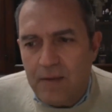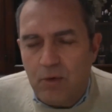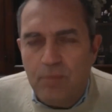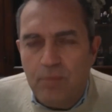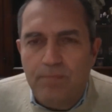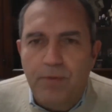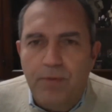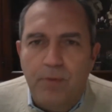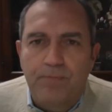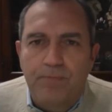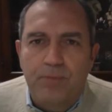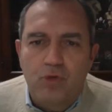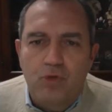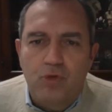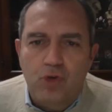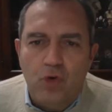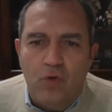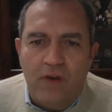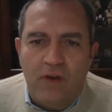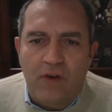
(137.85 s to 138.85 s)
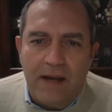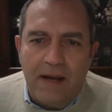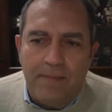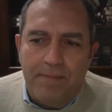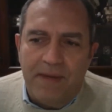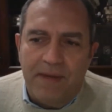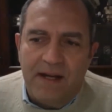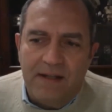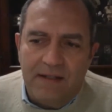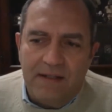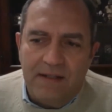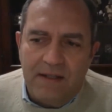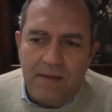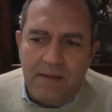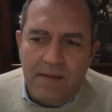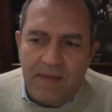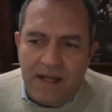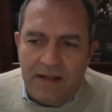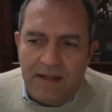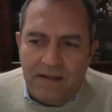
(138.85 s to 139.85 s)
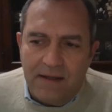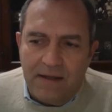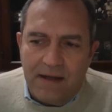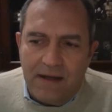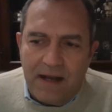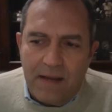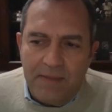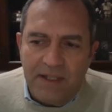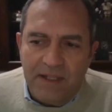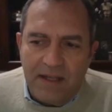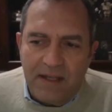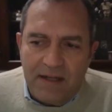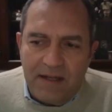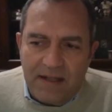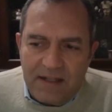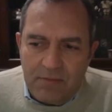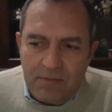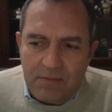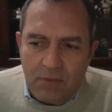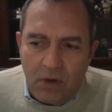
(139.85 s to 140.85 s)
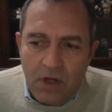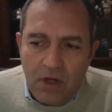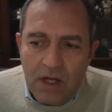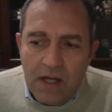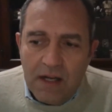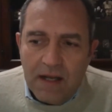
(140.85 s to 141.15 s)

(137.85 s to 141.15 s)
un po' più giovane apparentemente il capitalismo